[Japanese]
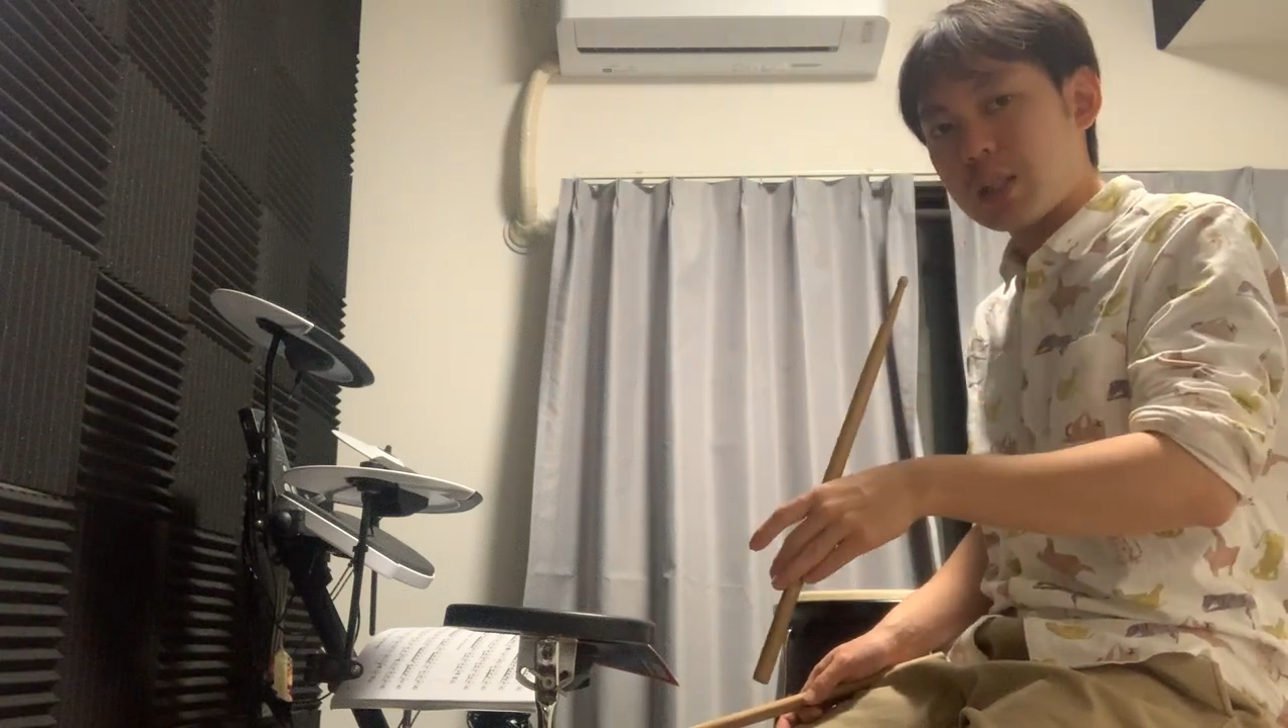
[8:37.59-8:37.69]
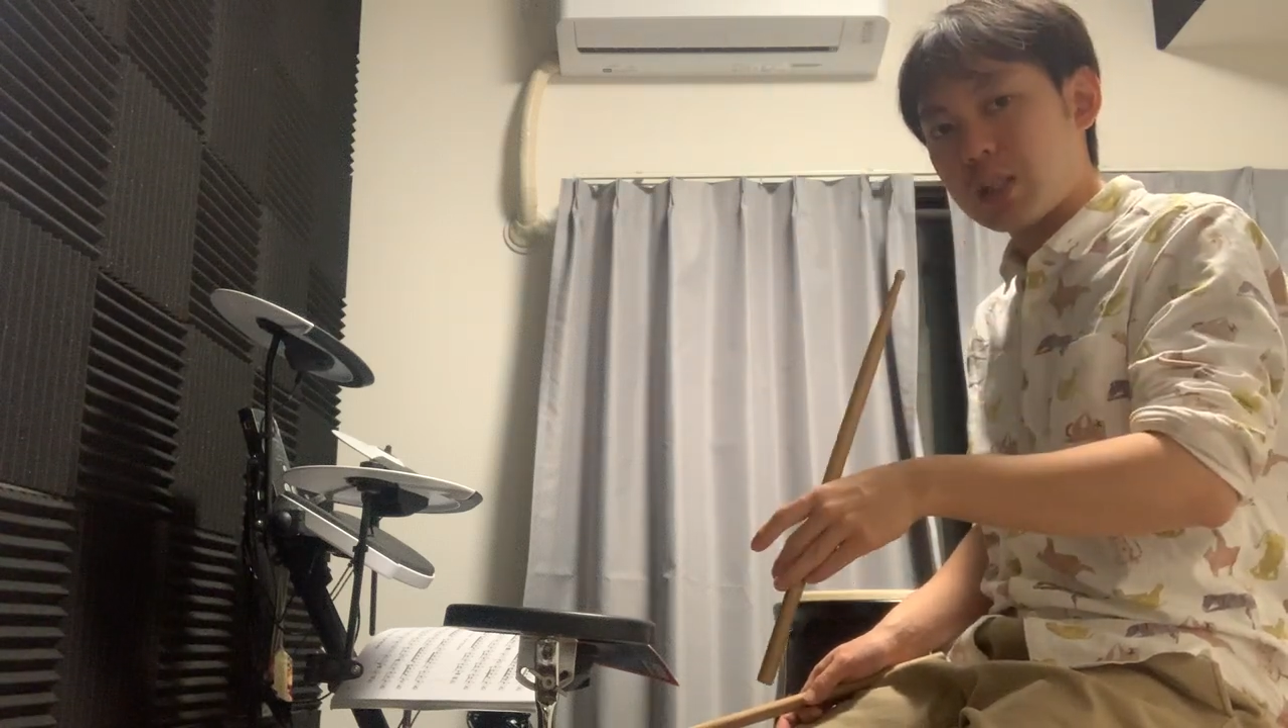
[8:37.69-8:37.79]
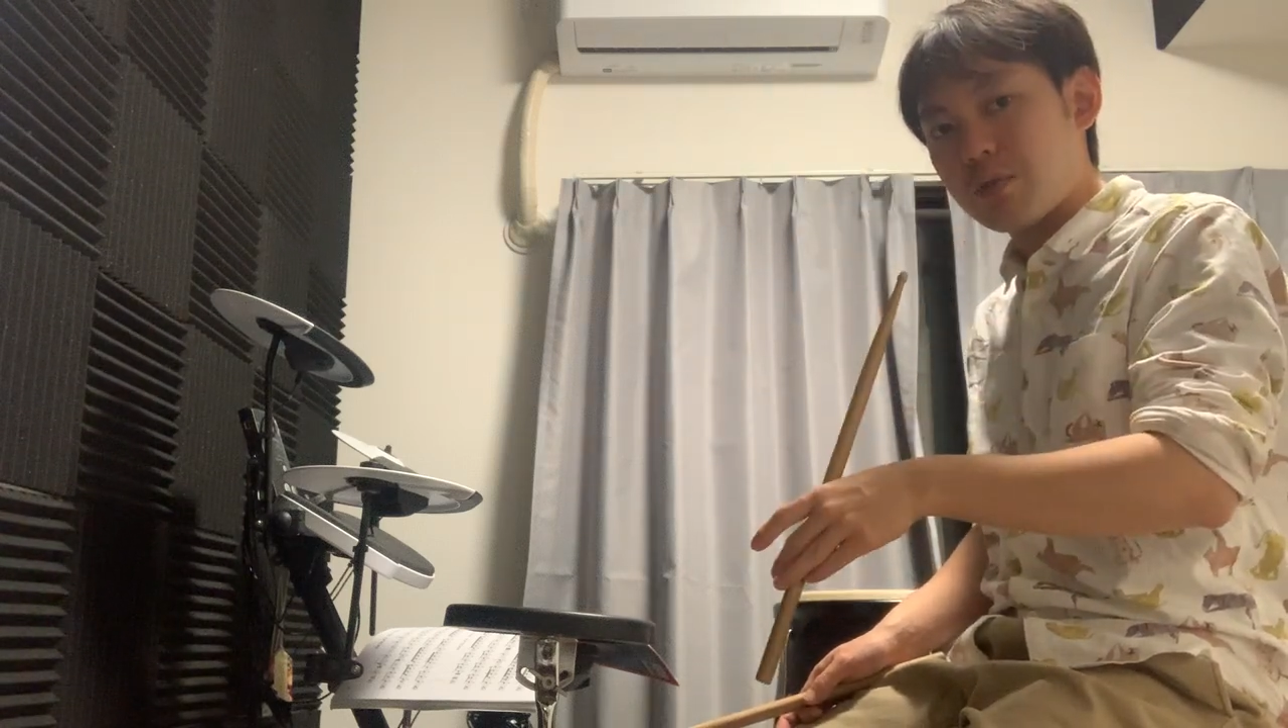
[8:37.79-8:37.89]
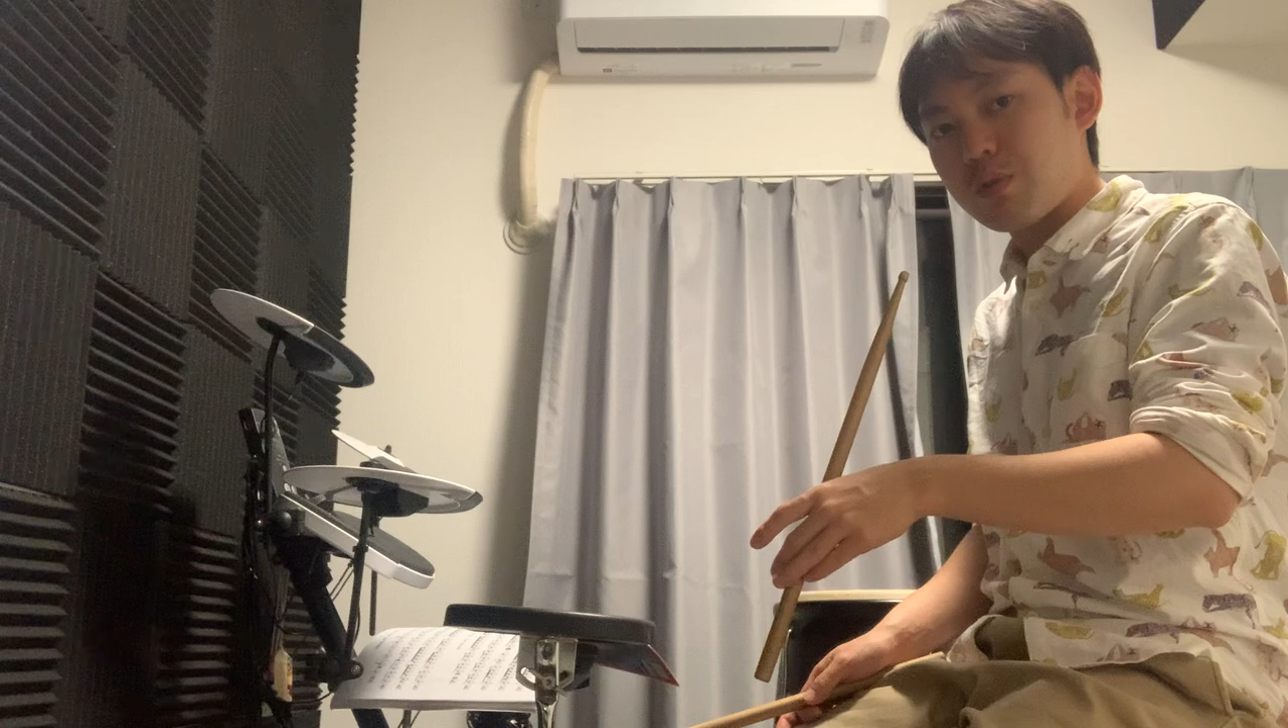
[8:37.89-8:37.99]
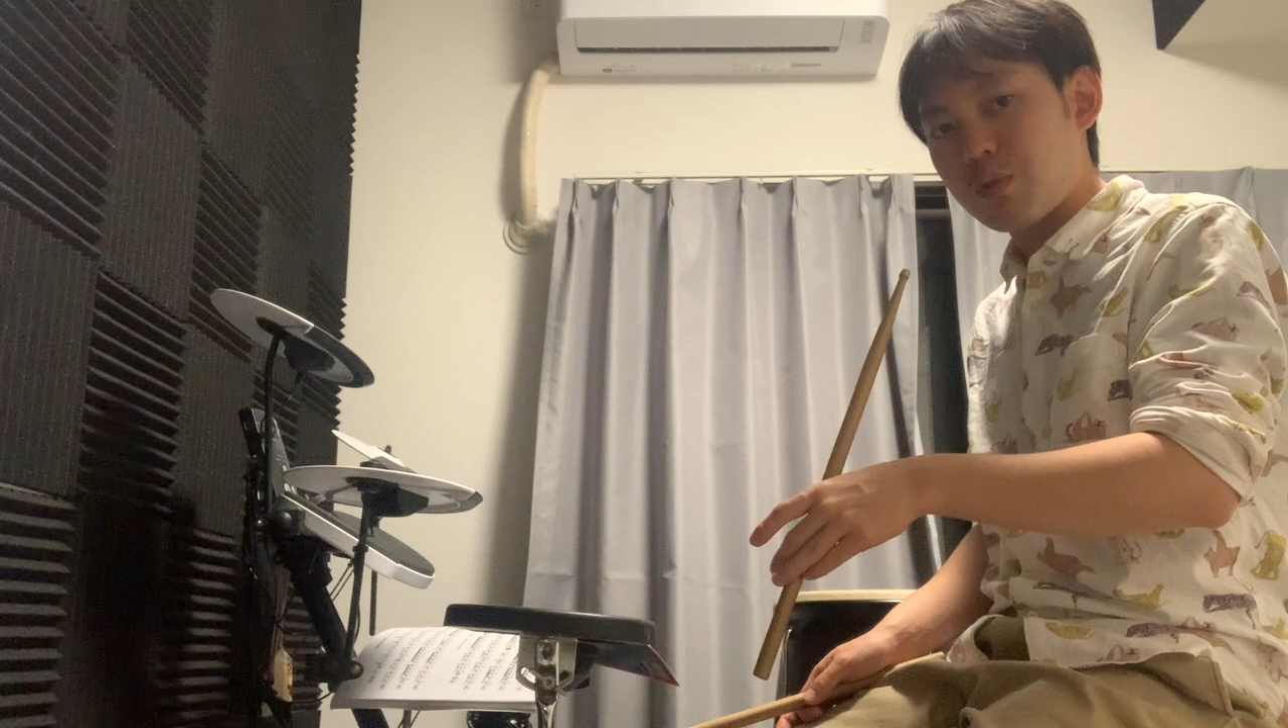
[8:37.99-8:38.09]

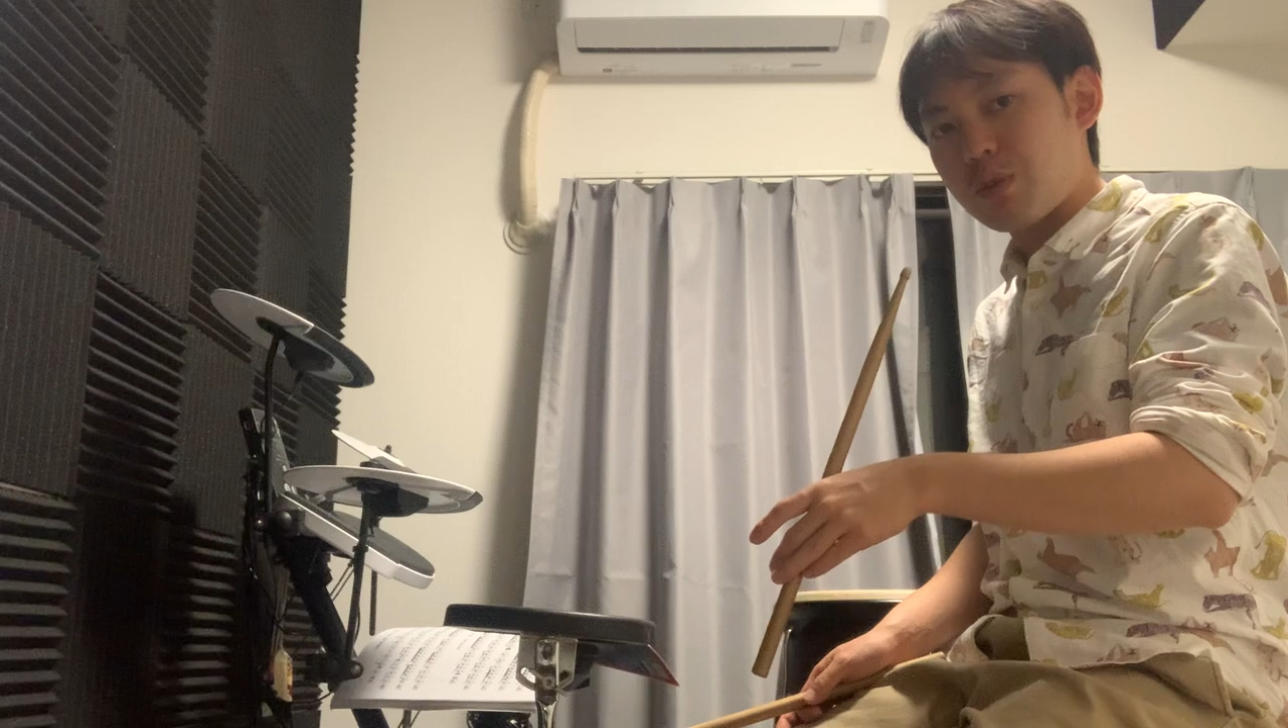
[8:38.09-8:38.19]
てくるよう